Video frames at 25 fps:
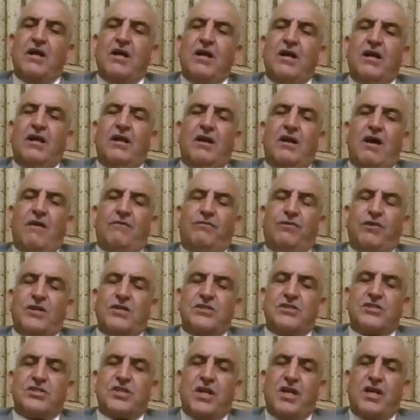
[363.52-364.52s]
الا
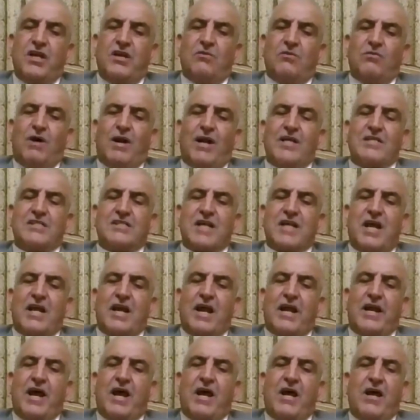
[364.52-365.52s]
فلسطين وليس
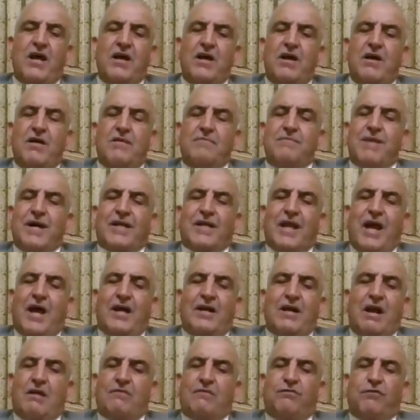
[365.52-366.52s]
لنا
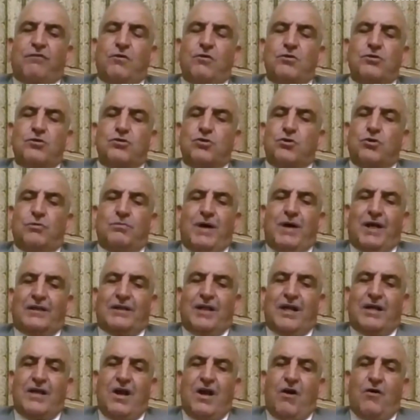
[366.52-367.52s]
مكانا في اللجوء بعد
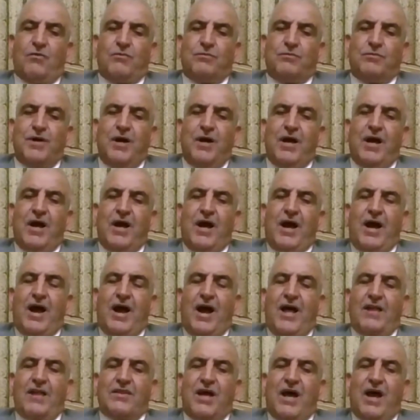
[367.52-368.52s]
اليوم
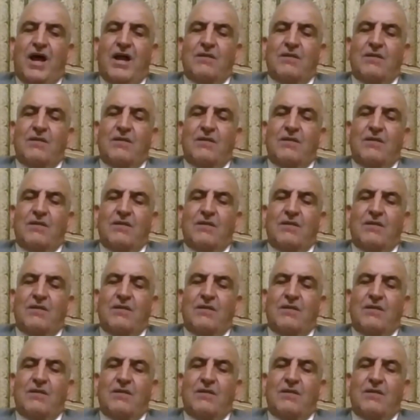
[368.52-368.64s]
هذا